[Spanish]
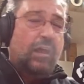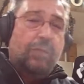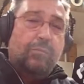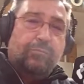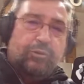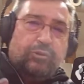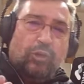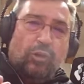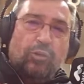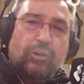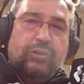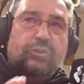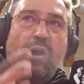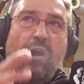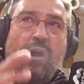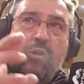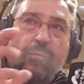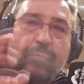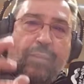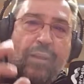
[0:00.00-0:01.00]
Pues todo eso
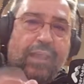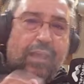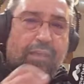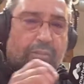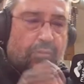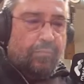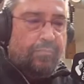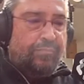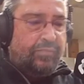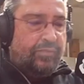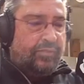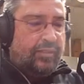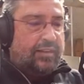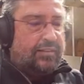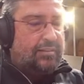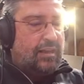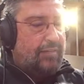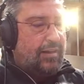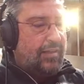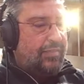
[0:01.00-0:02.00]
acompañado de
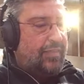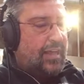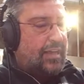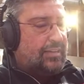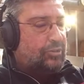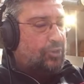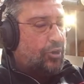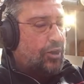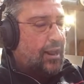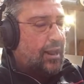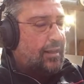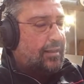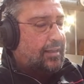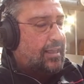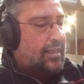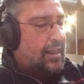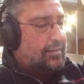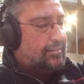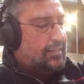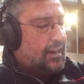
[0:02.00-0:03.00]
esta banda sonora que
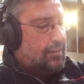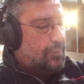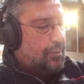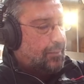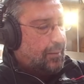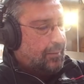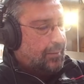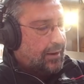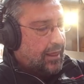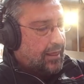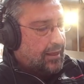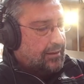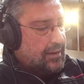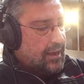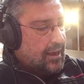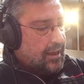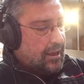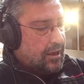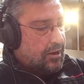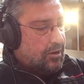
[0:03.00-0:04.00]
ya les tenemos preparada
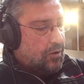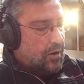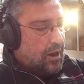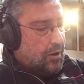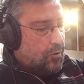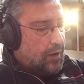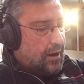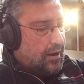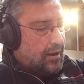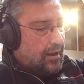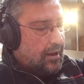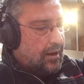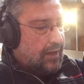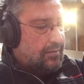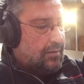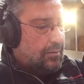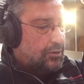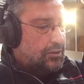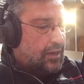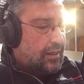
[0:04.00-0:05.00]
y con la cual le
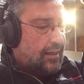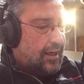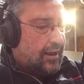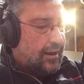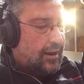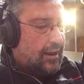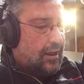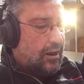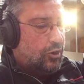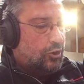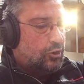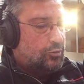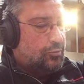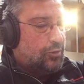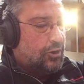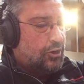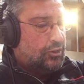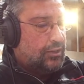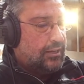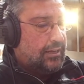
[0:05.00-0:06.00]
vamos a dar los
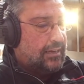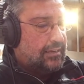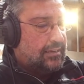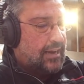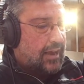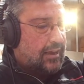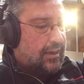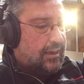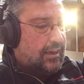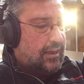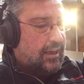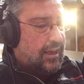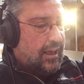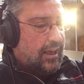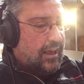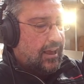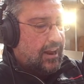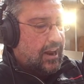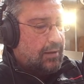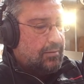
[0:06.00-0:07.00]
buenos días aquí
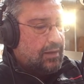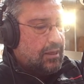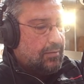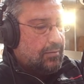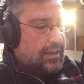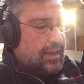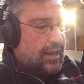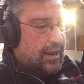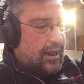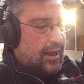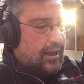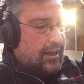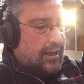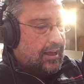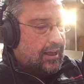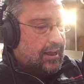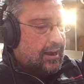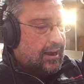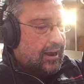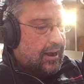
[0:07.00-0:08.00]
en la media mañana
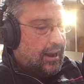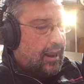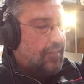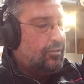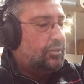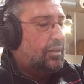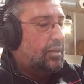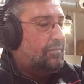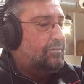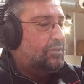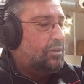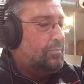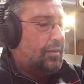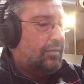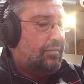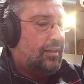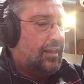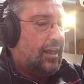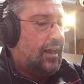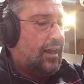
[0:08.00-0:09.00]
en Radio Televisión
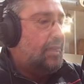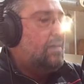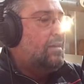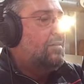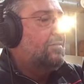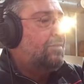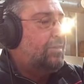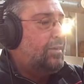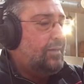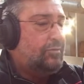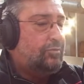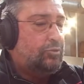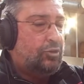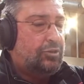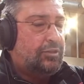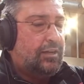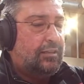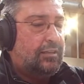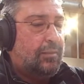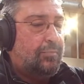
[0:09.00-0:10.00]
Marbella
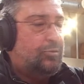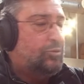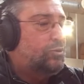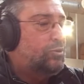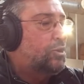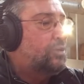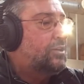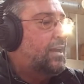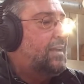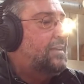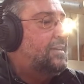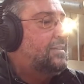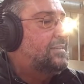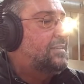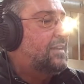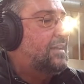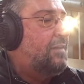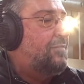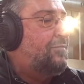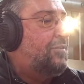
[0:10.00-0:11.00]

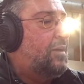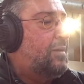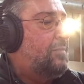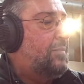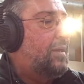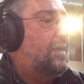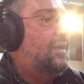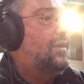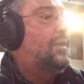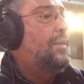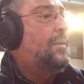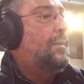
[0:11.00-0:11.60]
107.6 FM.